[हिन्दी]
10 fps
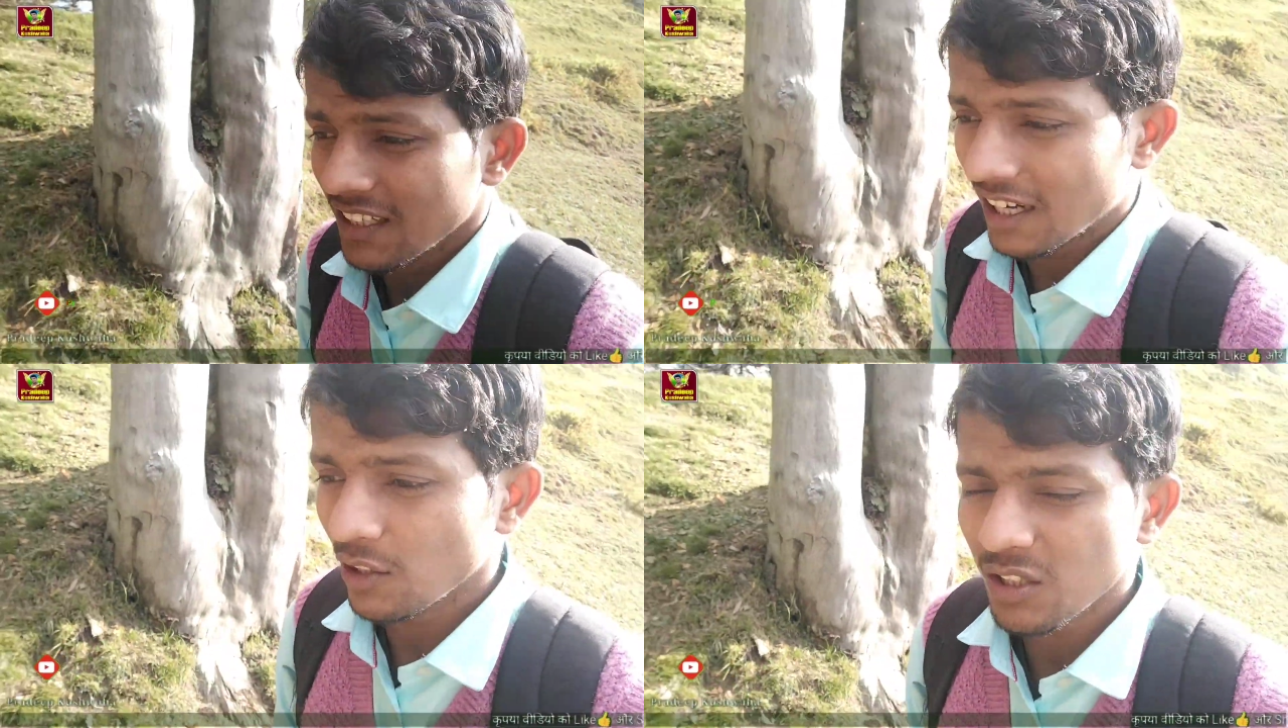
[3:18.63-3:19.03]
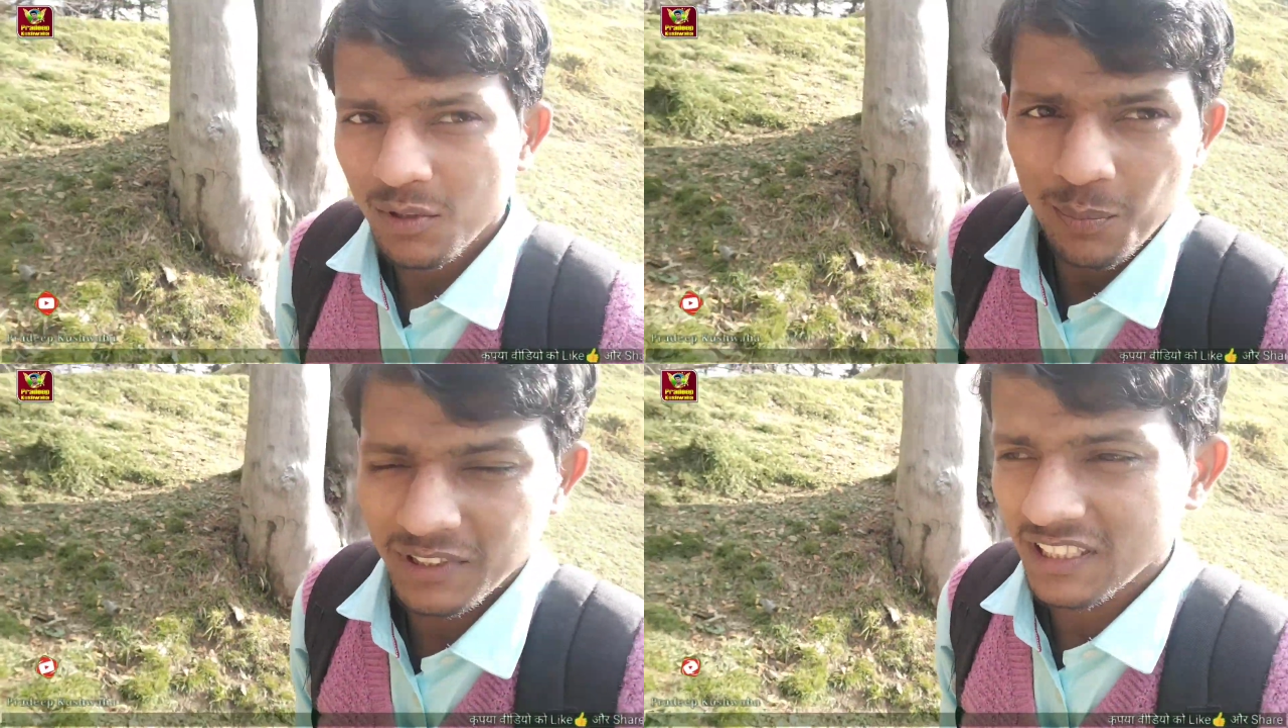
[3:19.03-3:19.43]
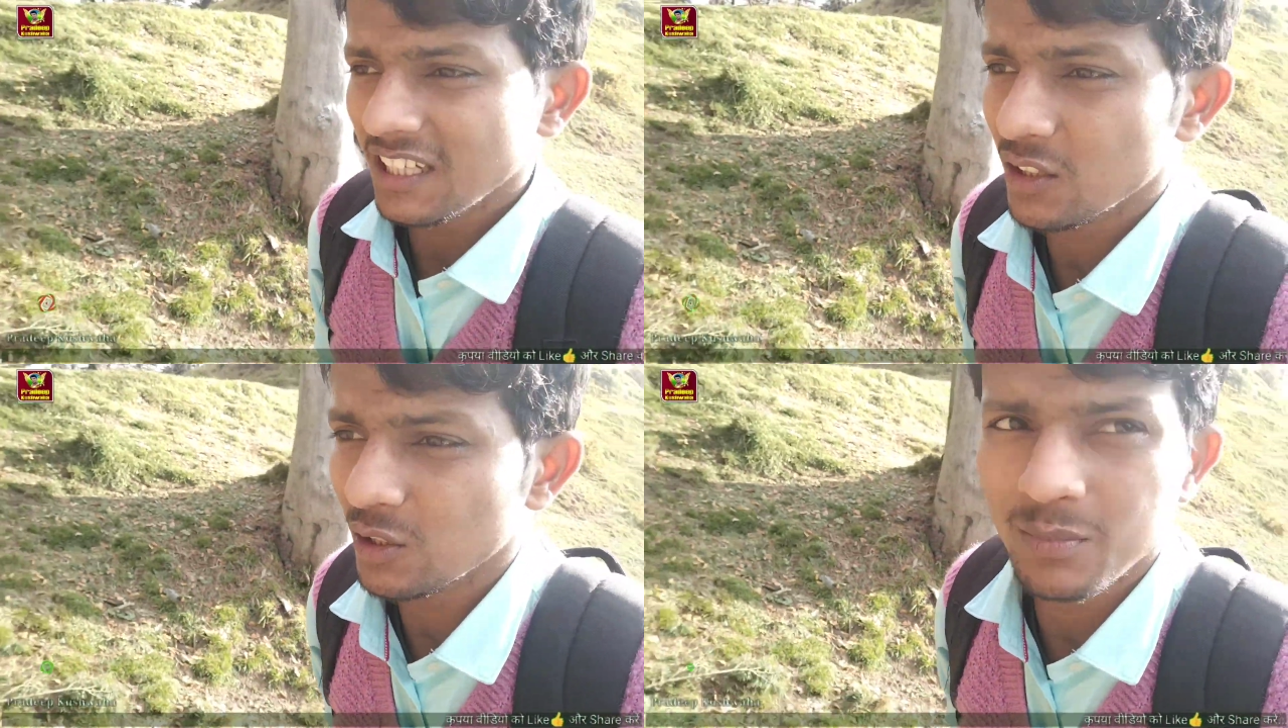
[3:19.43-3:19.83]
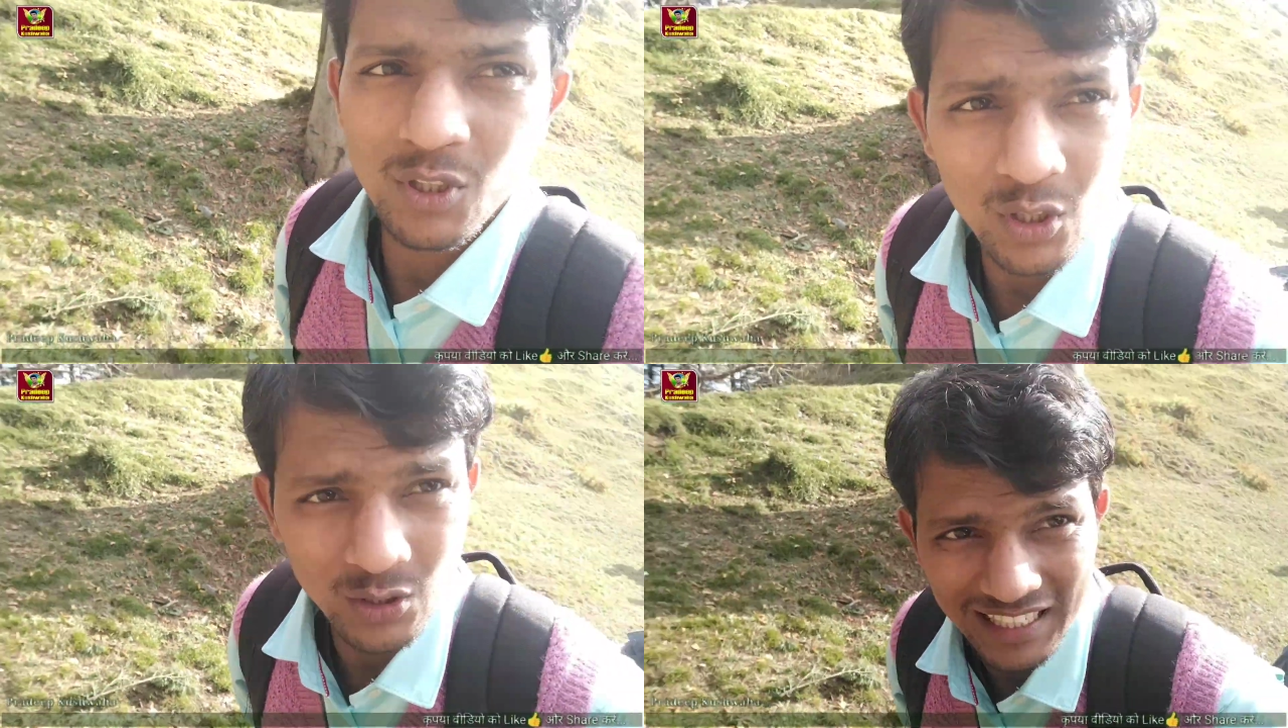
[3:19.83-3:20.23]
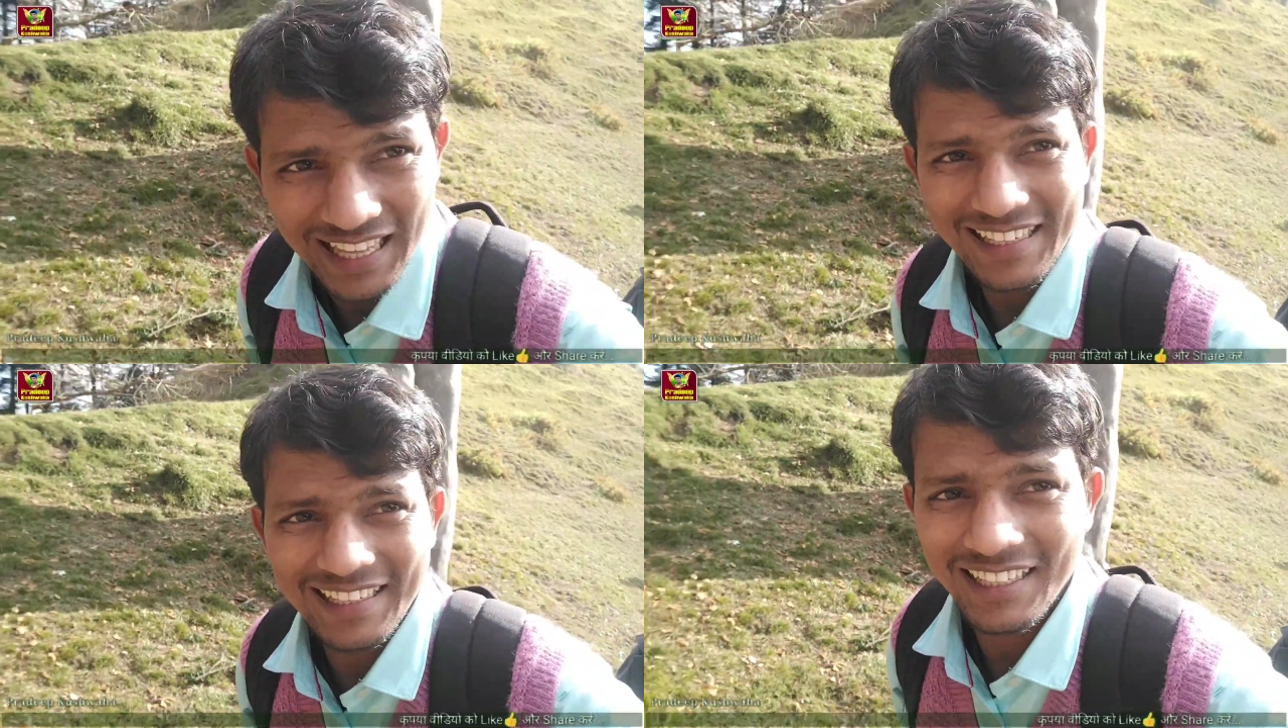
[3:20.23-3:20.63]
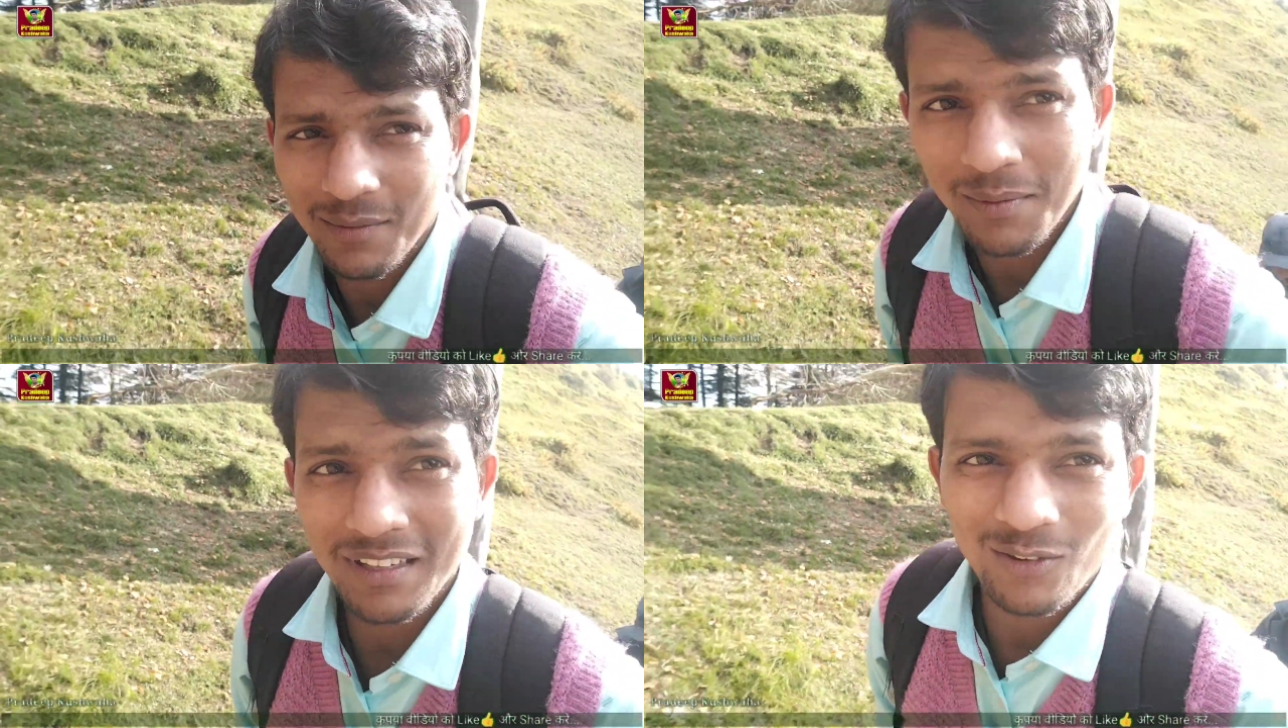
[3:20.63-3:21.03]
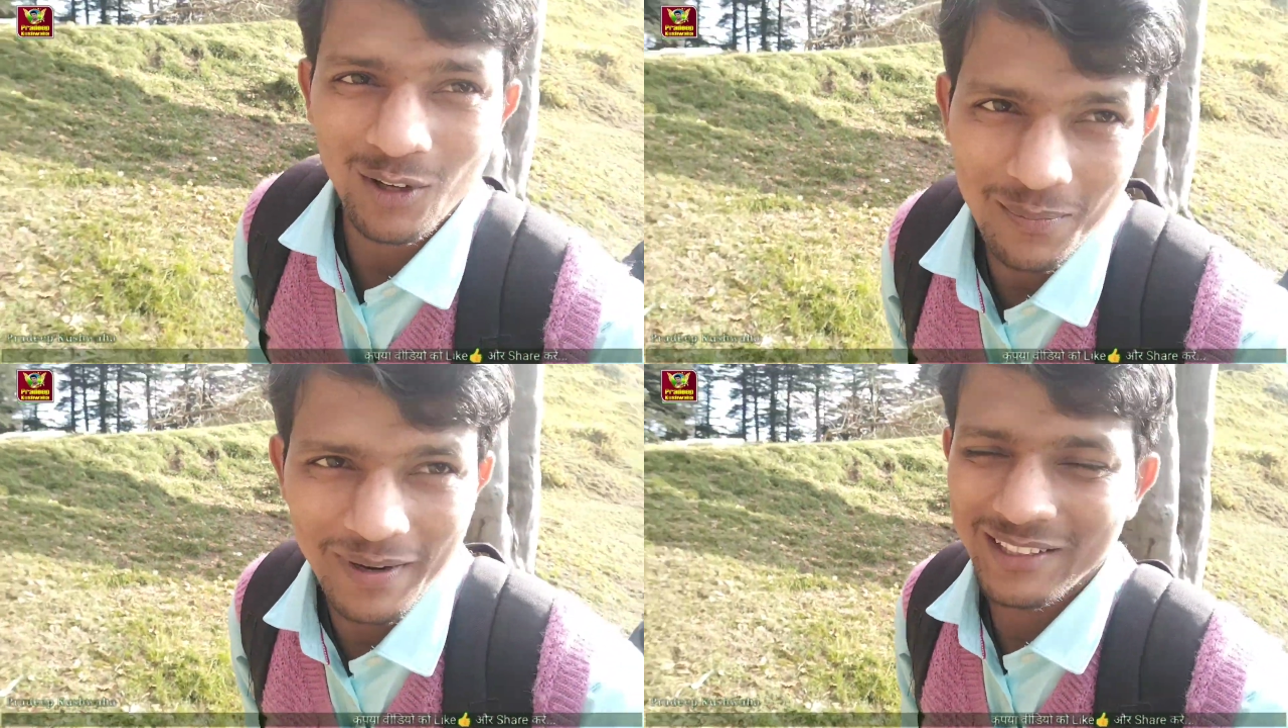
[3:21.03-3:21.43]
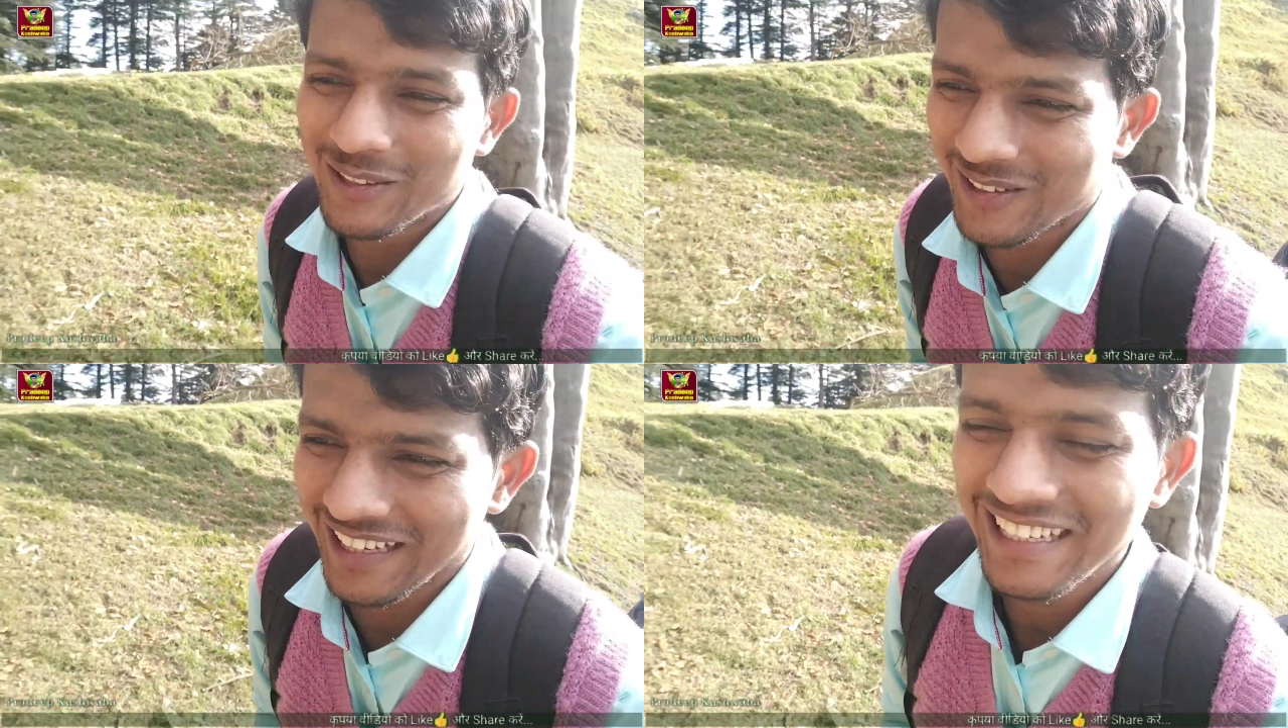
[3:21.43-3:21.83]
छोटी सी वीडियो पसंद आई तो वीडियो को लाइक करें अभी हम लोग घोड़े बैठ चुके